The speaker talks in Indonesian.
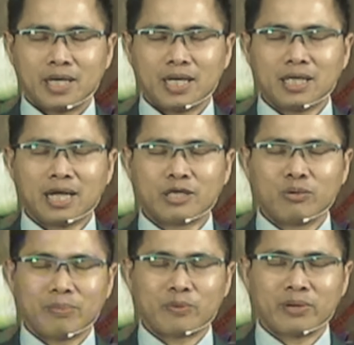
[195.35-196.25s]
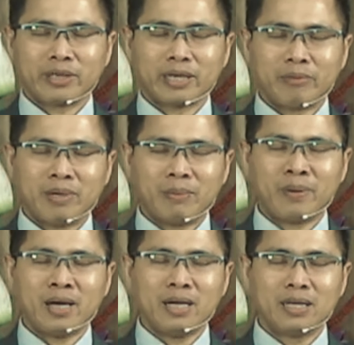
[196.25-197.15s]
Inilah dua permohonan kami
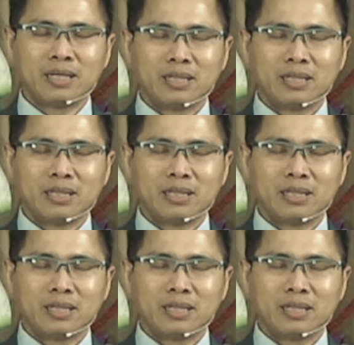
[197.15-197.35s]
Bapa,